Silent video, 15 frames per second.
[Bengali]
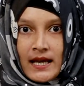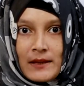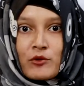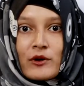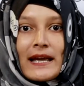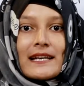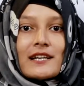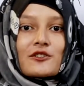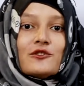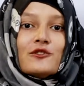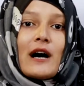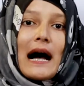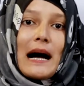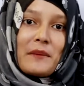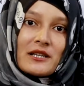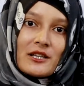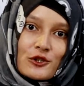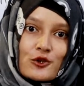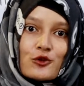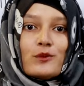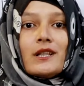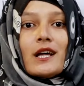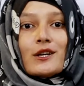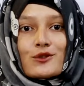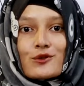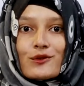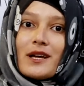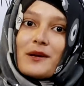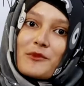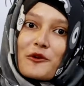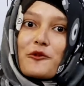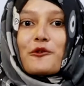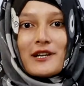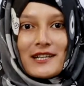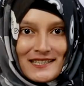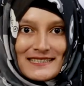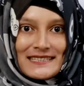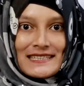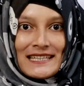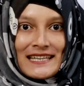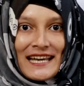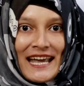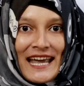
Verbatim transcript: এবং এটা শুধু আমাদের সুবিধার জন্যই আমরা করে নিচ্ছি